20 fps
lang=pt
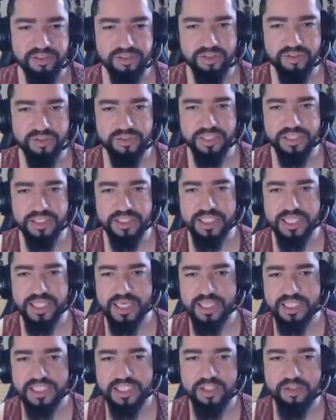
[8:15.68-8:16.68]
seu dano em
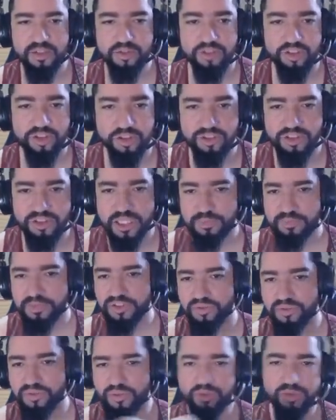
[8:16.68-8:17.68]
área, ganhou um shield
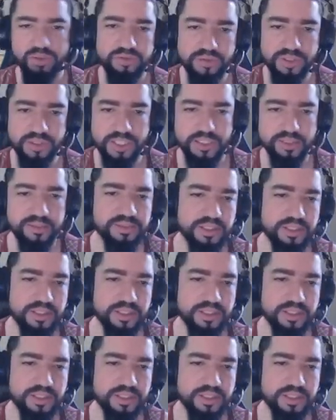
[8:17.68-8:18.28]
absurdo, né?